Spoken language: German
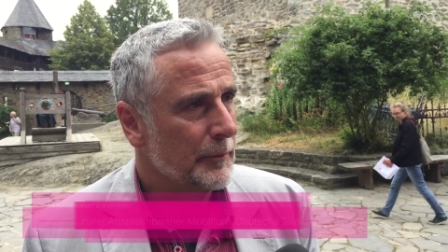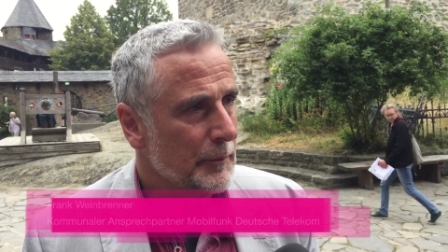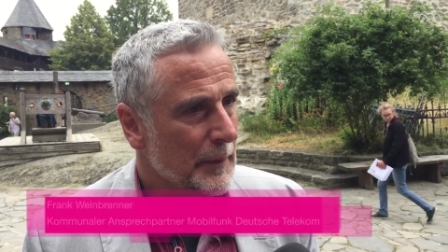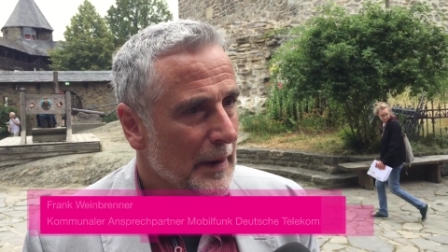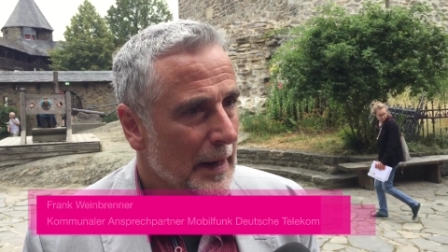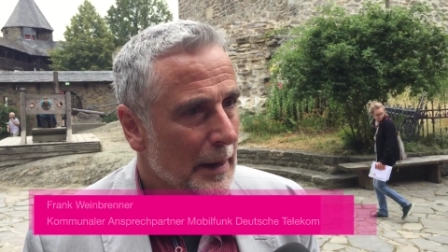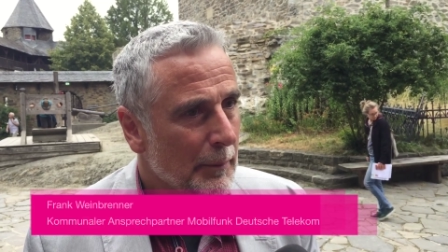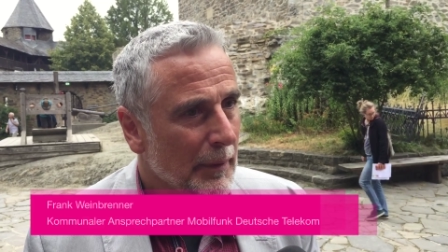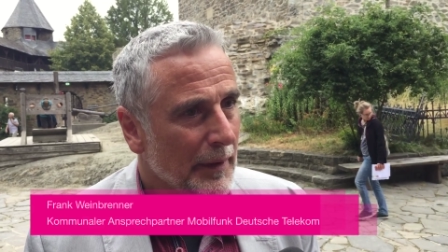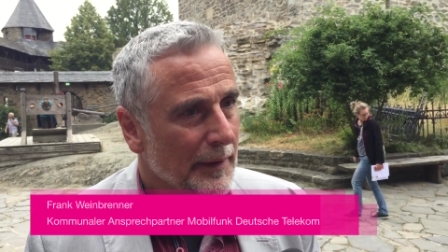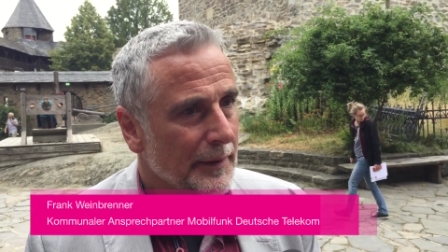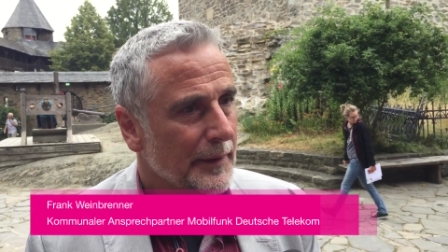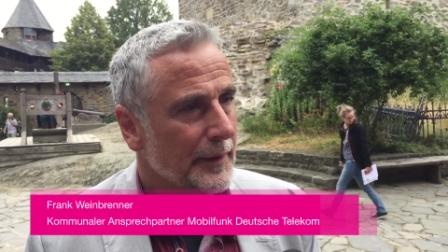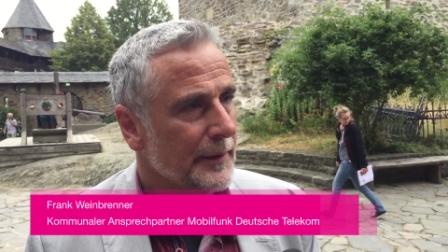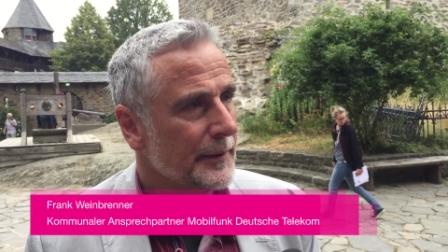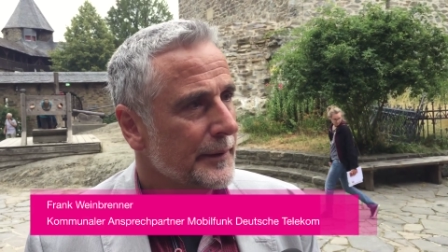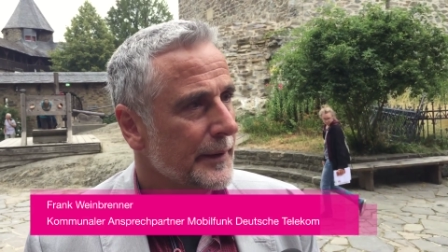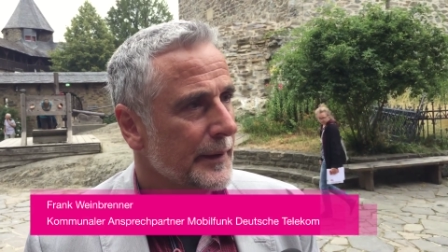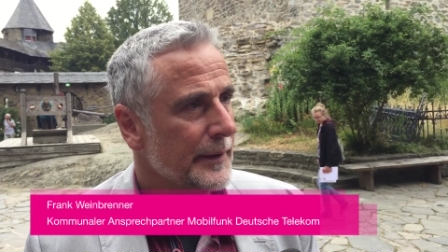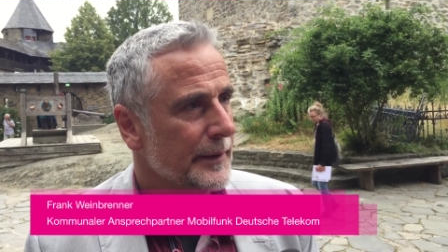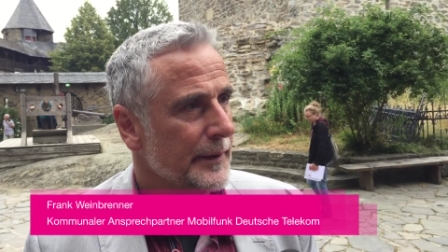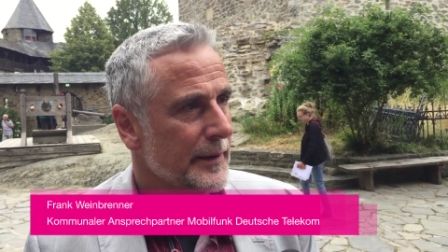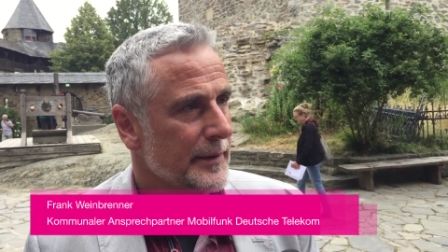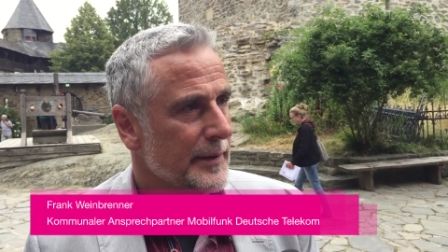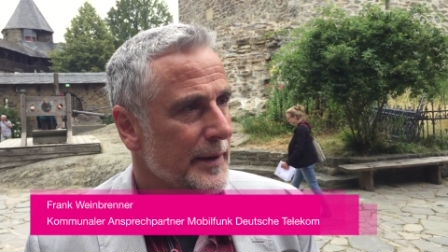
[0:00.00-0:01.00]

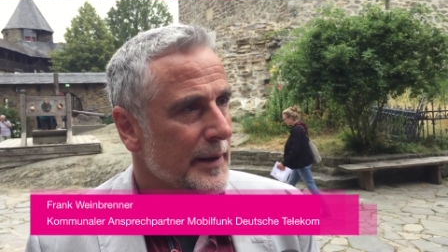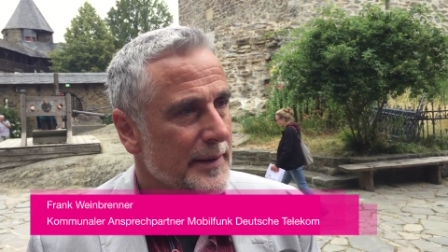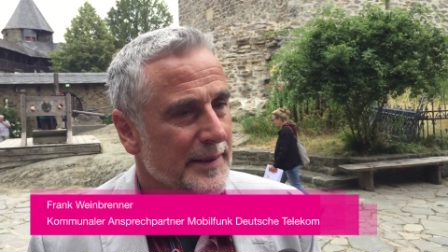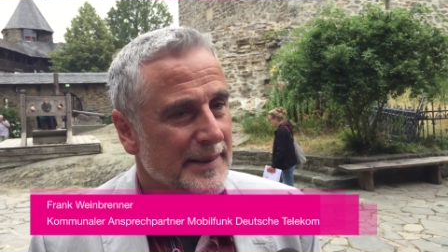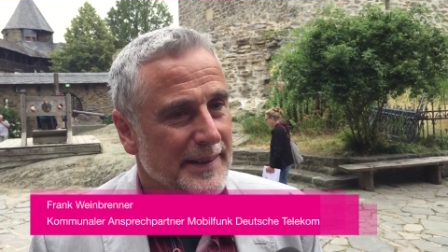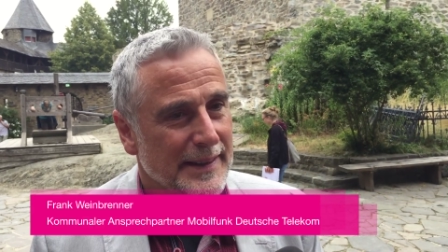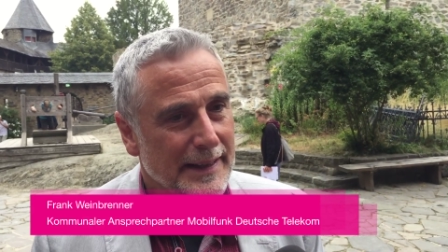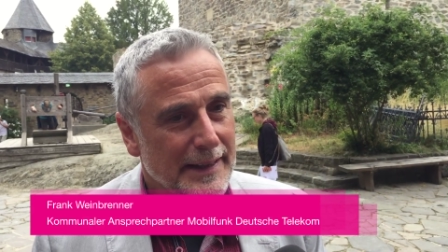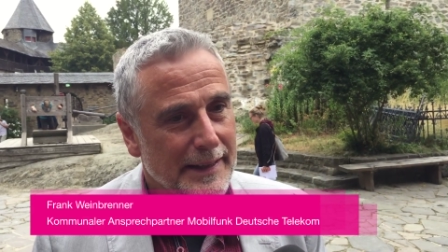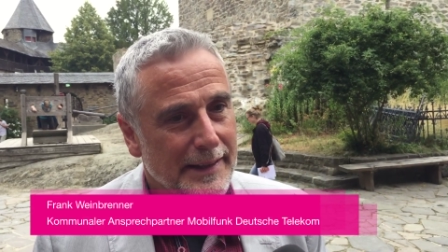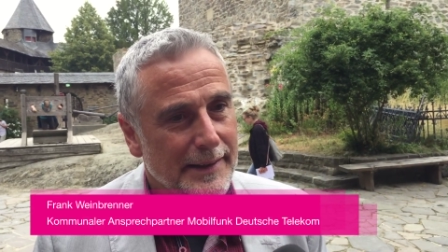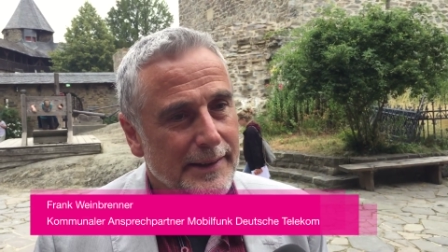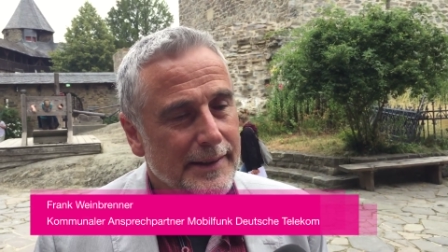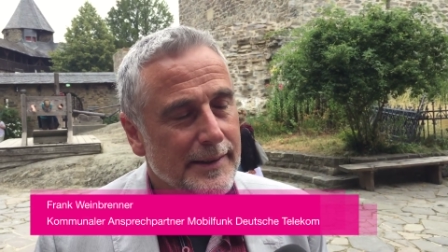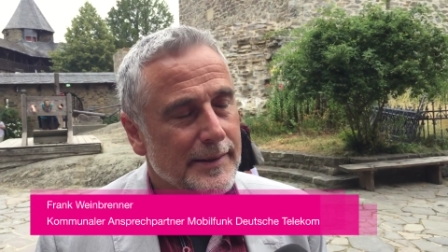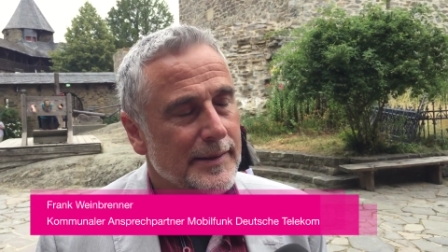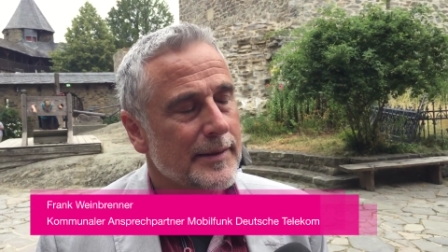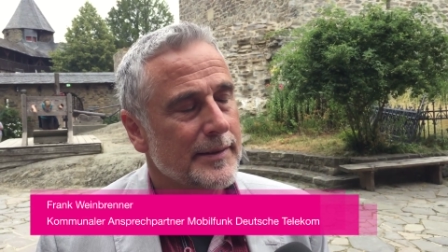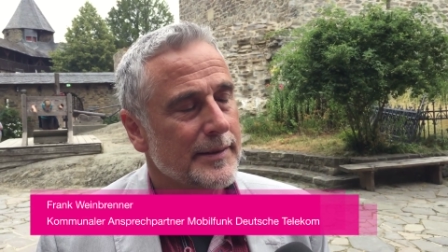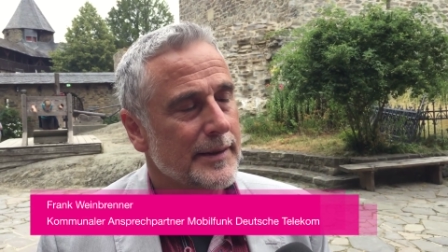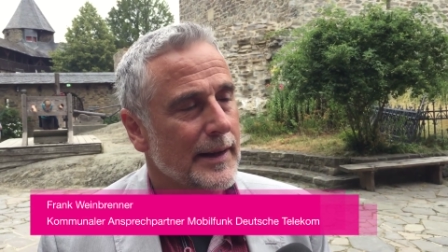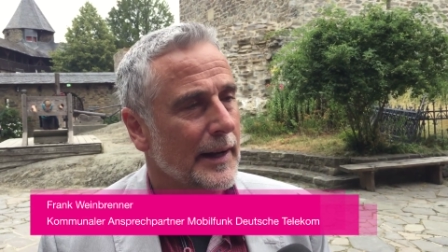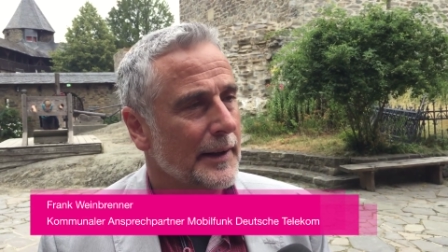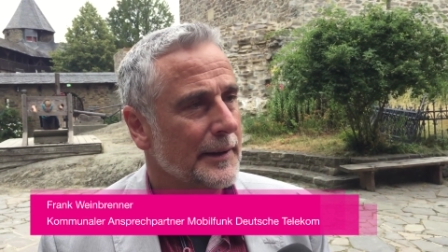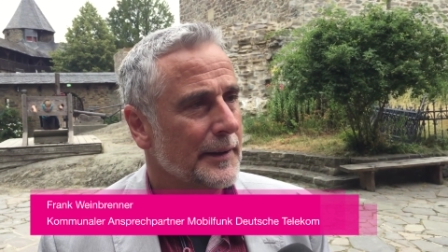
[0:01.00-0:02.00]
Mehrbandantennen, das heißt in
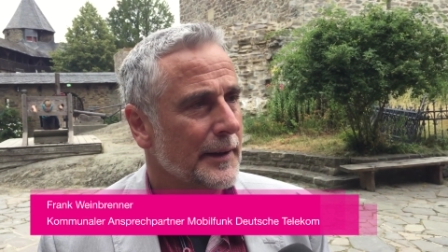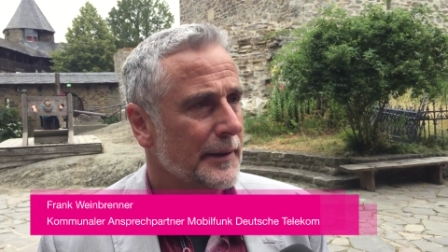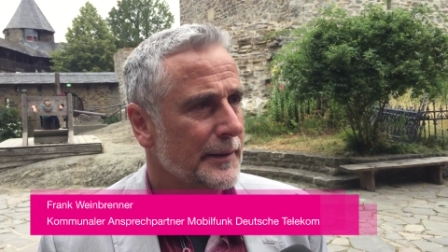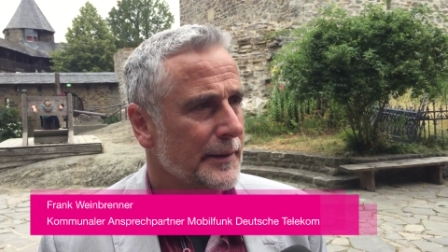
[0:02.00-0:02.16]
dieses eine